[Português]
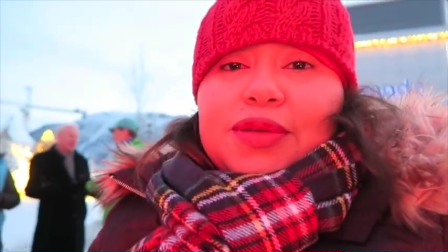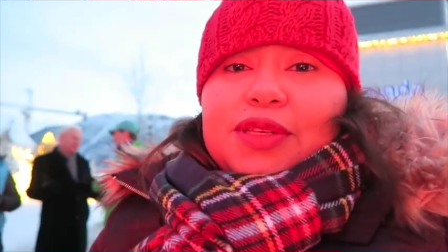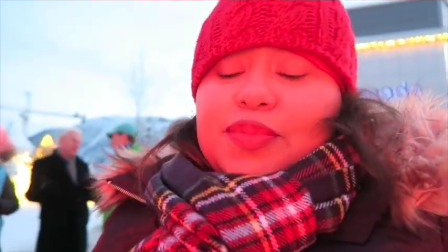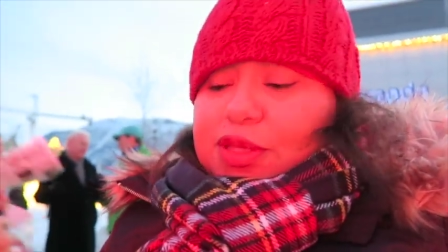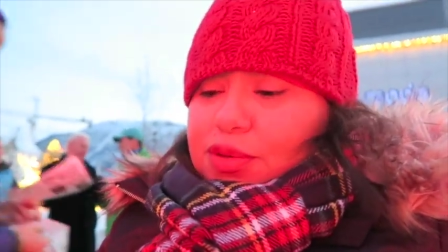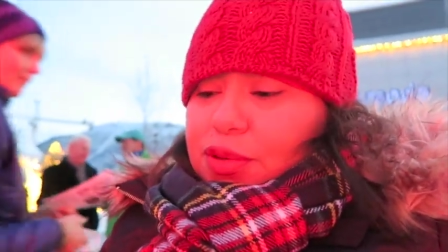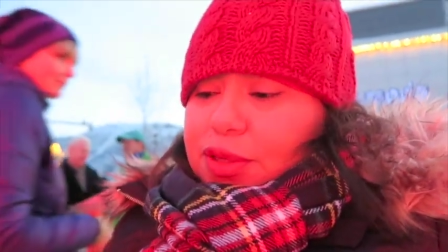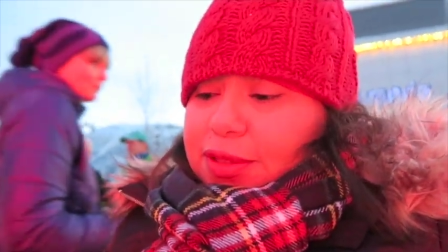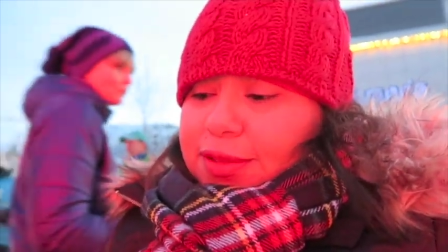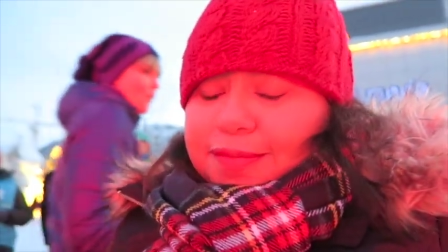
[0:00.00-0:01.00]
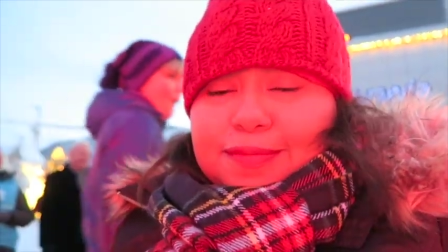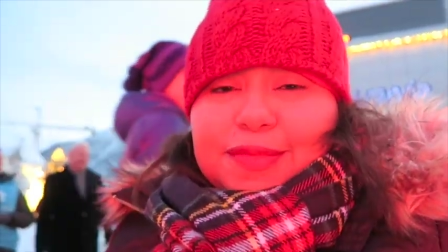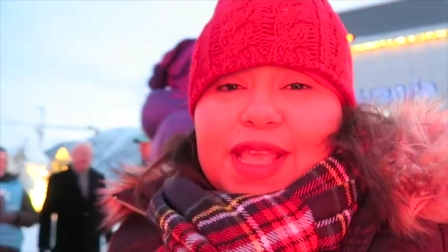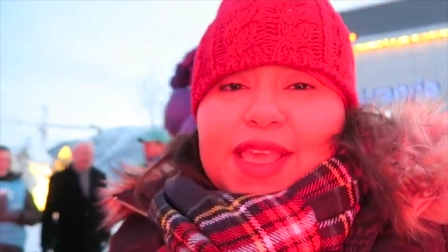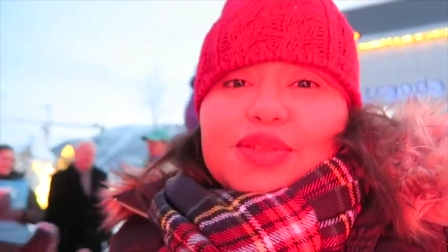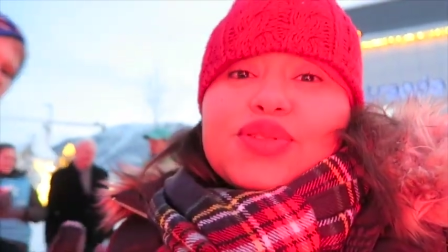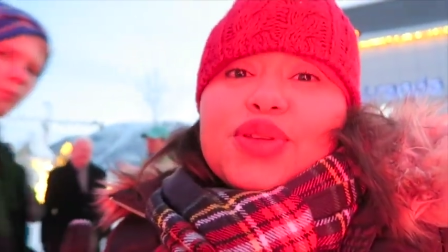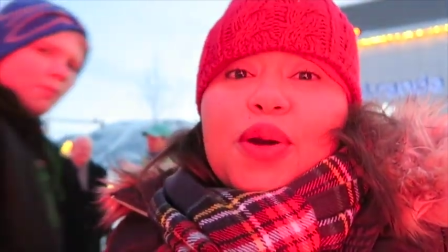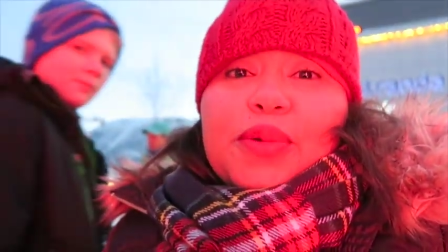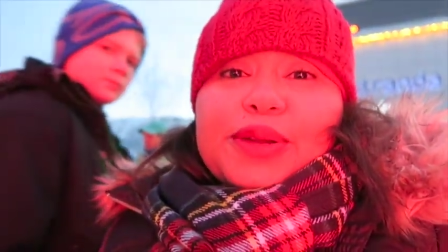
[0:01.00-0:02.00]
São as pessoas e o
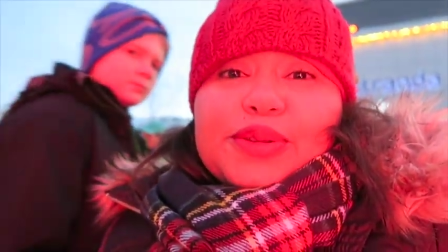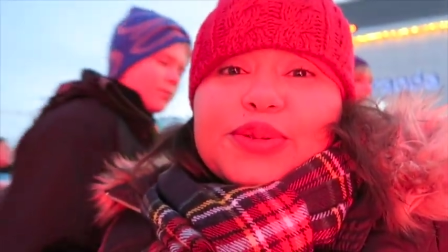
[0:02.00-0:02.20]
sol o ano